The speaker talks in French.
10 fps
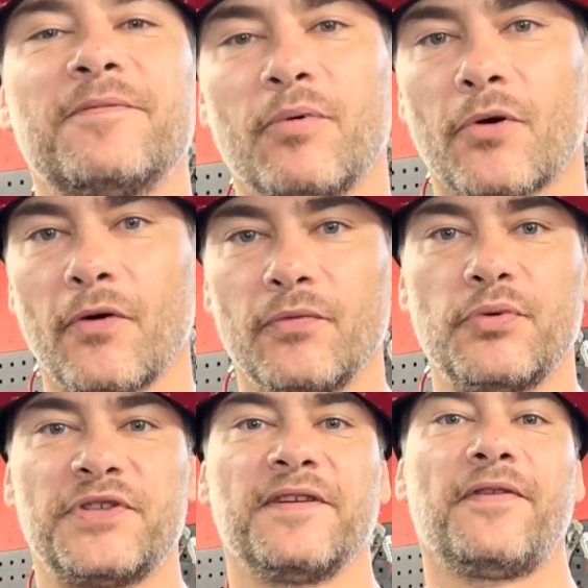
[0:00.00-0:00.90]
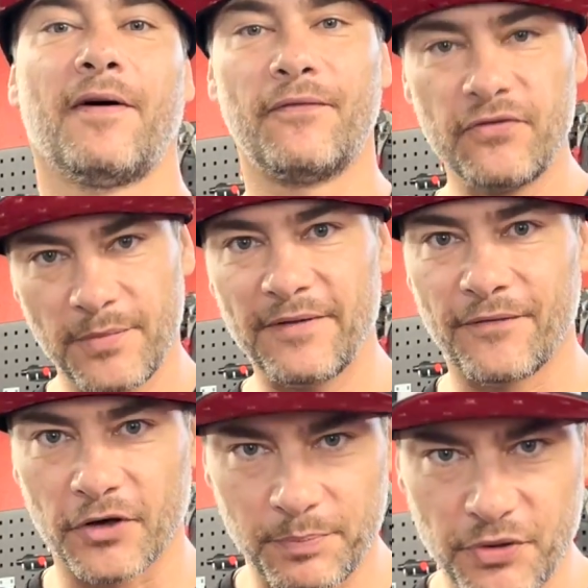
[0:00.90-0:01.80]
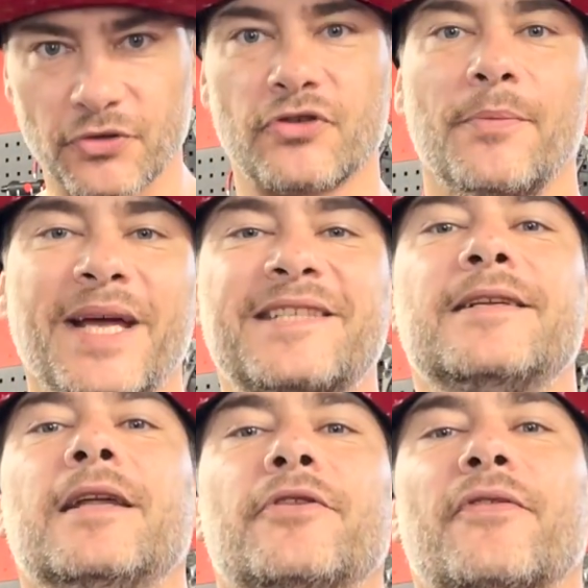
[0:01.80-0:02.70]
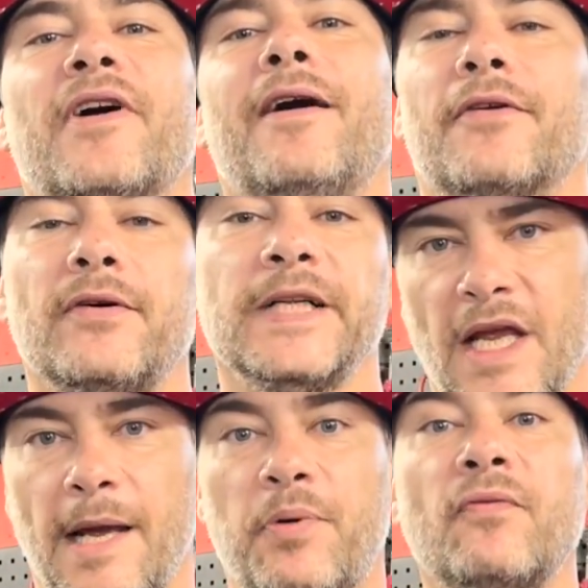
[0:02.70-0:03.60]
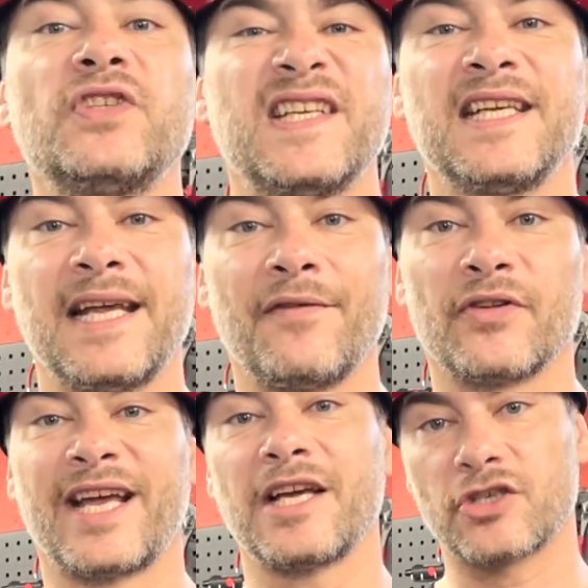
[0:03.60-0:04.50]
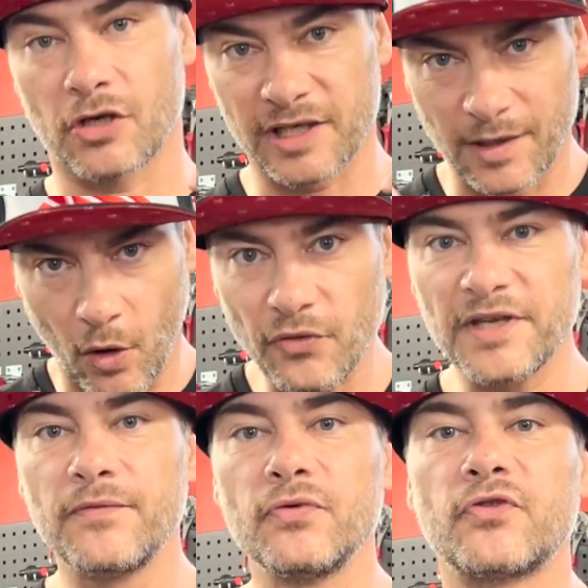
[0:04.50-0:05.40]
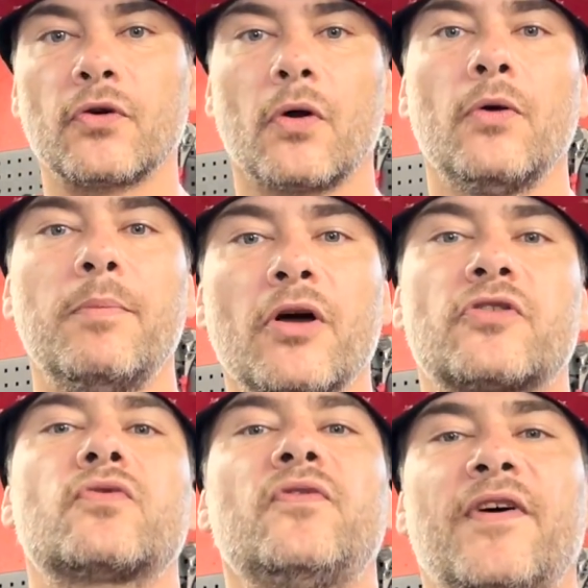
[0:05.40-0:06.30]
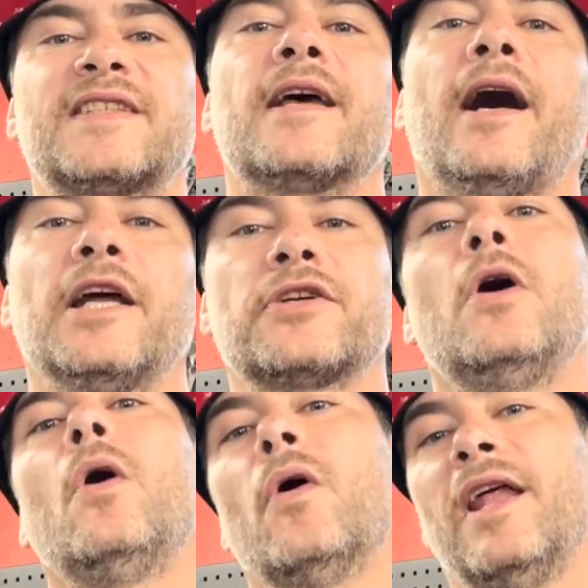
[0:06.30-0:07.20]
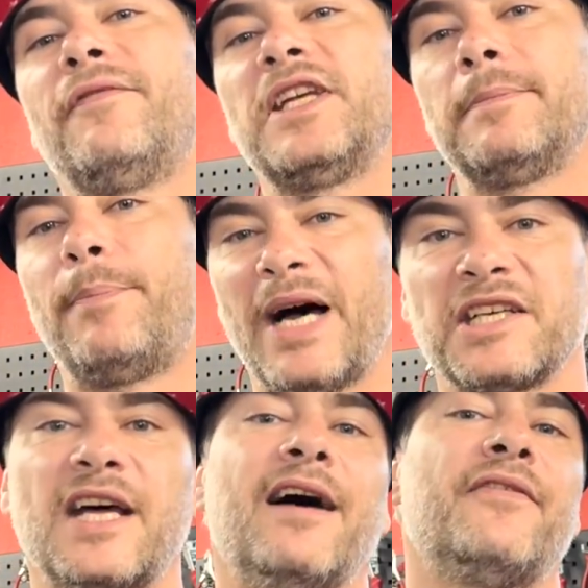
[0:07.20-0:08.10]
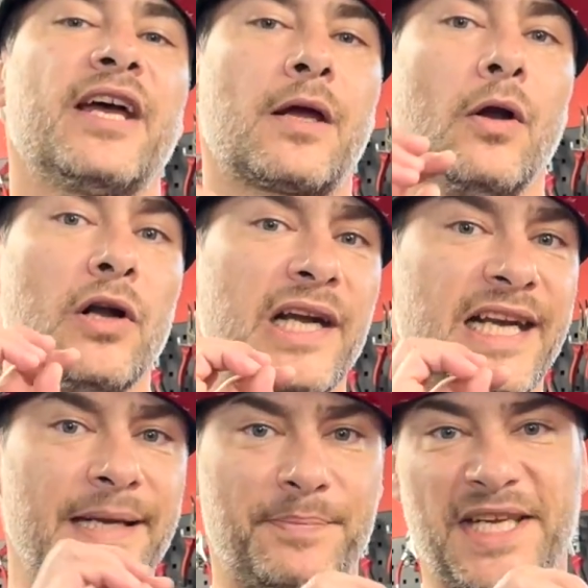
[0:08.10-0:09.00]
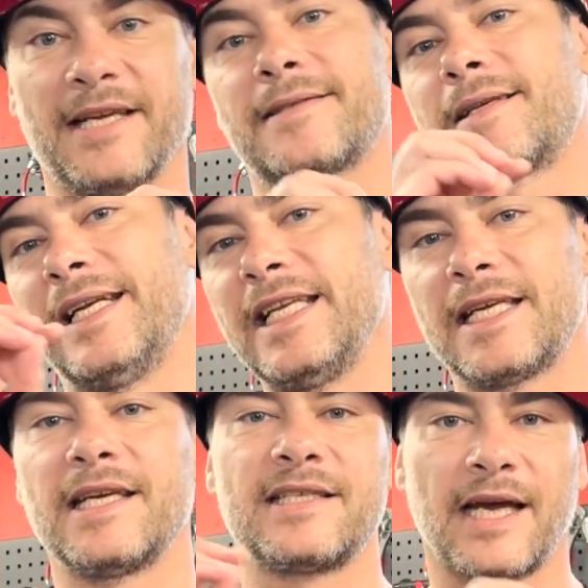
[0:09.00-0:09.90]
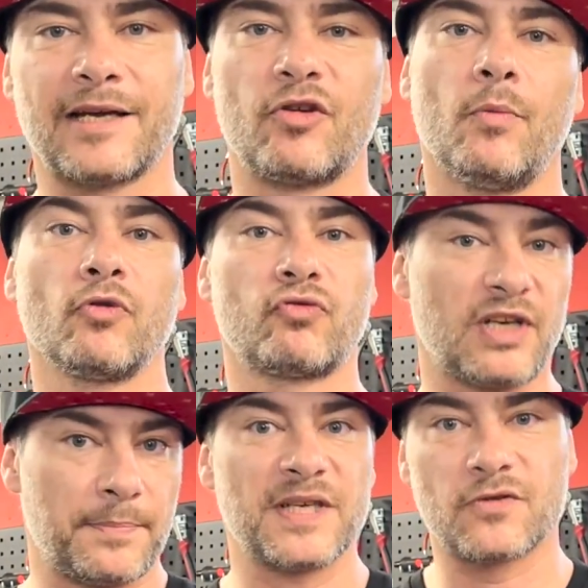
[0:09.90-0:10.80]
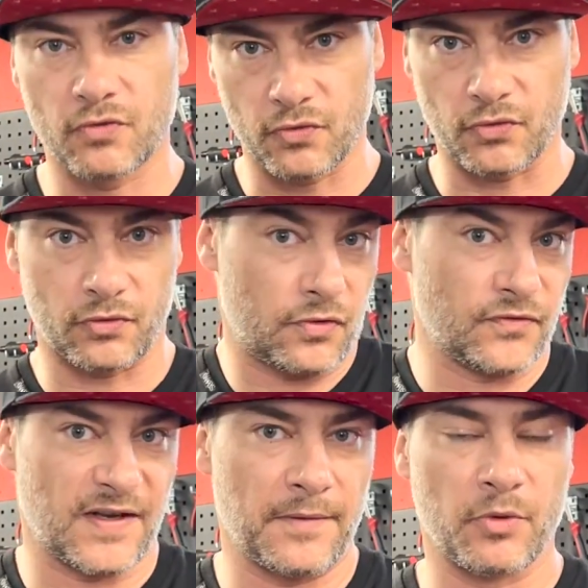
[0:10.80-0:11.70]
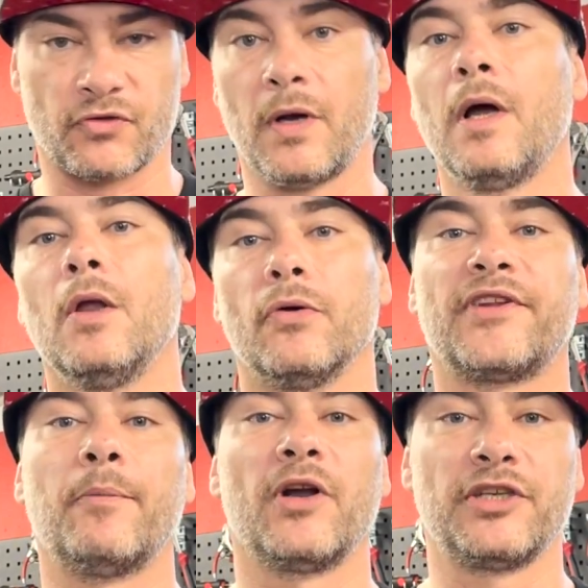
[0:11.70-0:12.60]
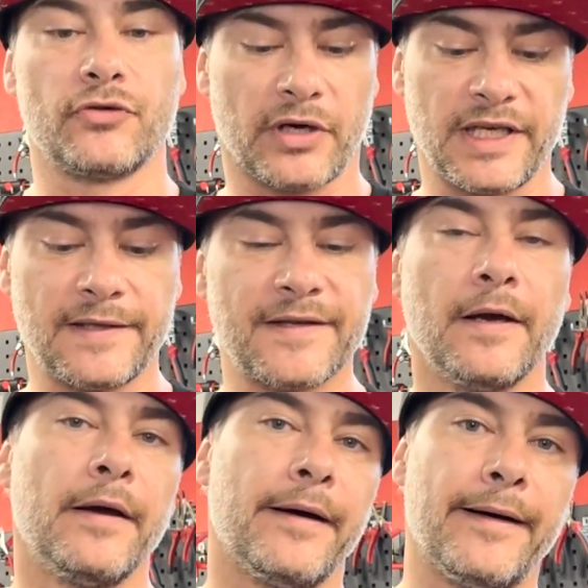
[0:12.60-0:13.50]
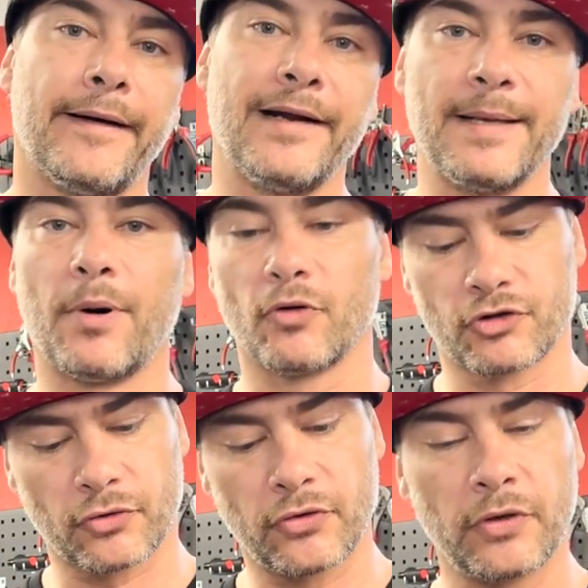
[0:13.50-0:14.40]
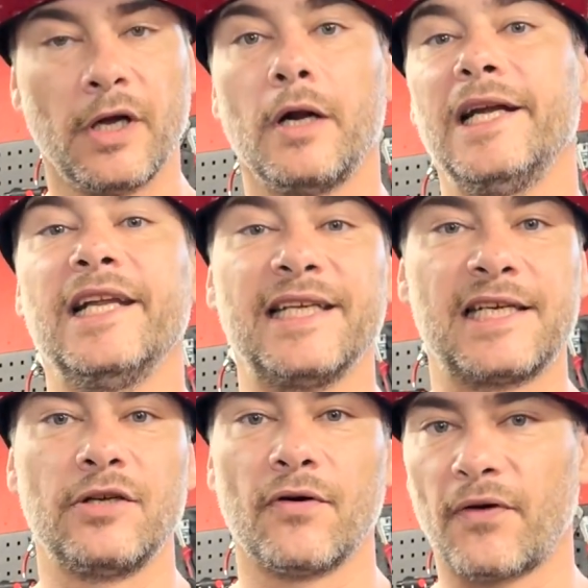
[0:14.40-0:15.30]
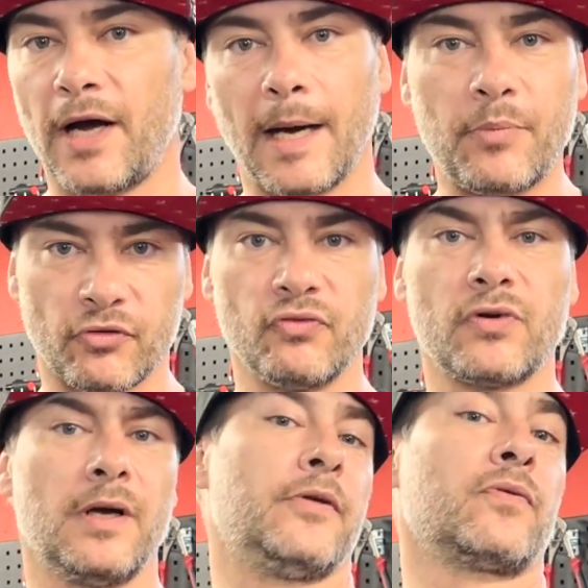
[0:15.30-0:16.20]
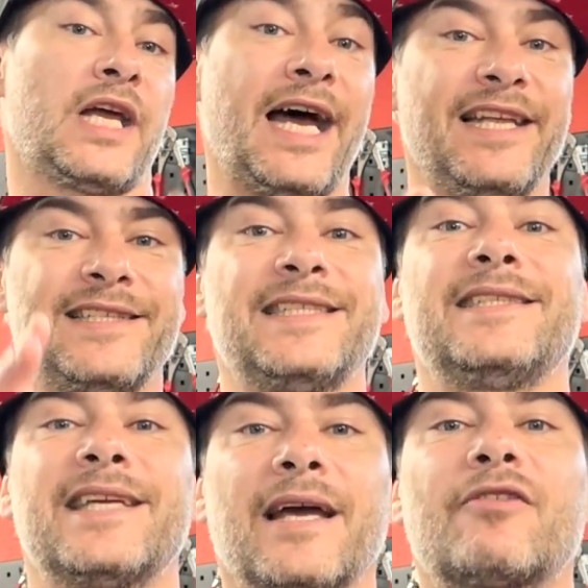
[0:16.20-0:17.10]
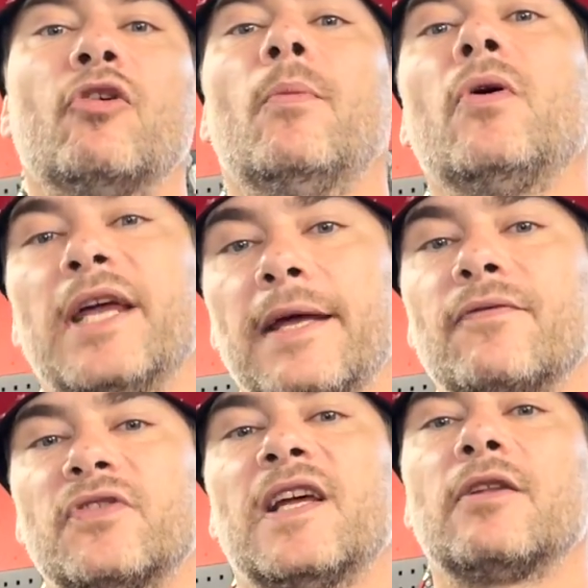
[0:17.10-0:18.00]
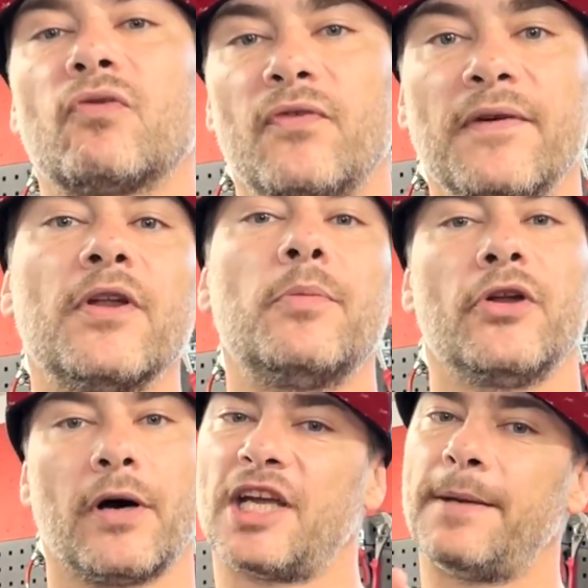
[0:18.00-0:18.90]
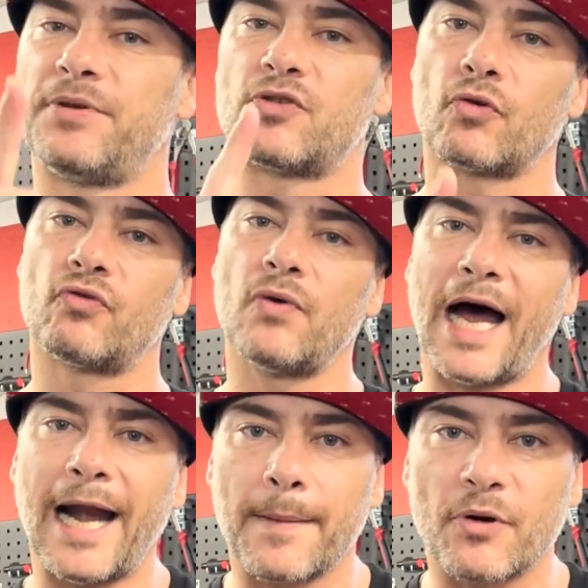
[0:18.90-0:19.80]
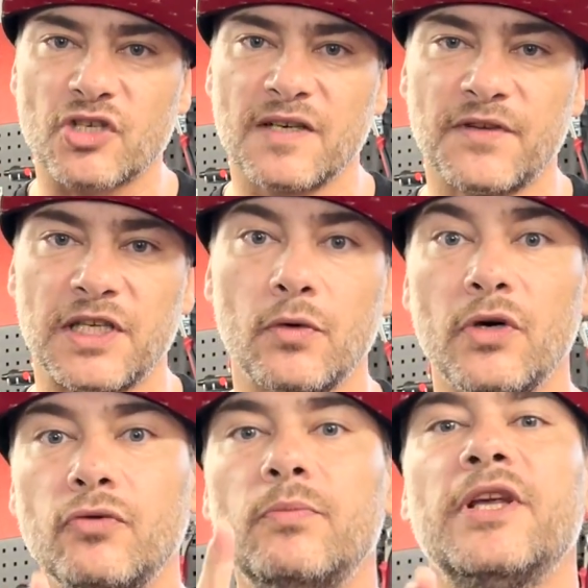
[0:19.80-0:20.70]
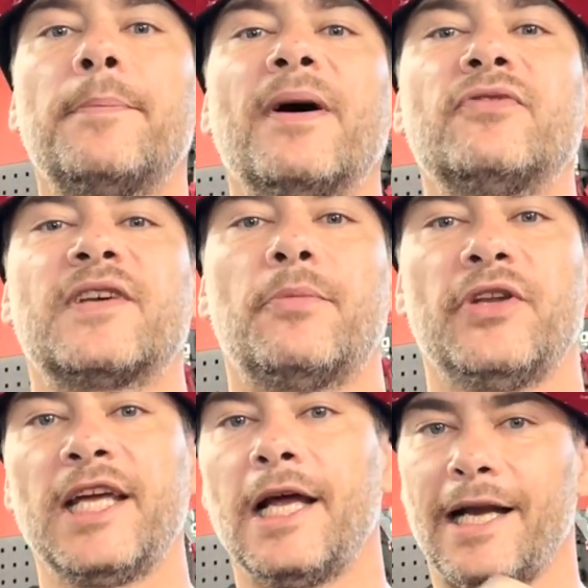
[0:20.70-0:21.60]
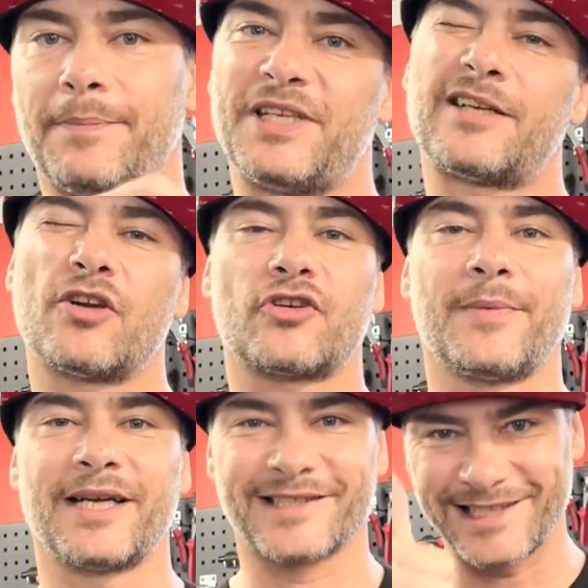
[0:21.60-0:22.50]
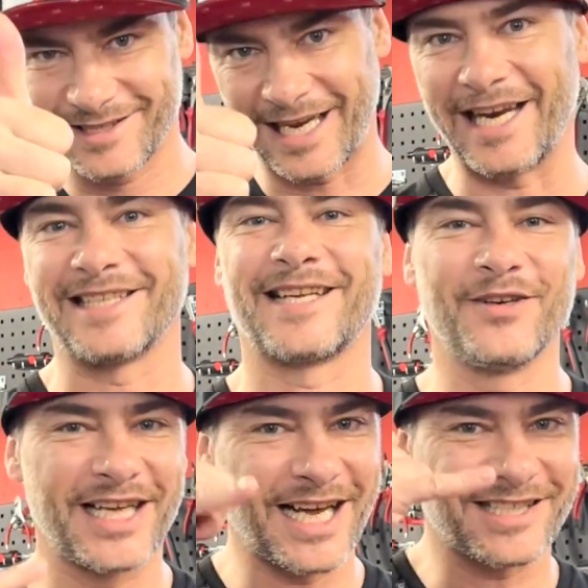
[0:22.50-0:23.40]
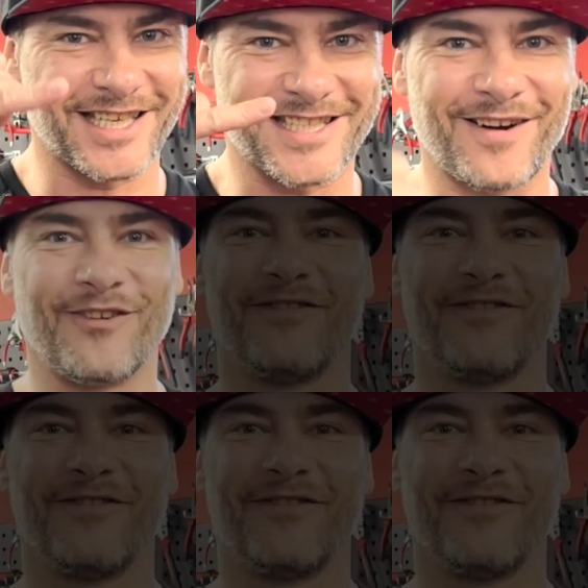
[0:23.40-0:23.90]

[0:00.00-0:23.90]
pour que vous puissiez faire vous-même votre purge de mètre cylindre de frein avant. Et pour vous aider davantage, rendez-vous sur le blog Scootfast Garage. On a fait une page avec les pièces linkées directement, toutes les pièces du, que vous avez besoin, notamment les durites, euh, les banjos, les liquides de frein, un peu tout. Donc allez-y directement et vous allez trouver votre bonheur. Et puis surtout, à la prochaine vidéo. N'oubliez pas de vous abonner, la petite cloche en bas. Allez, salut les gars, ciao ciao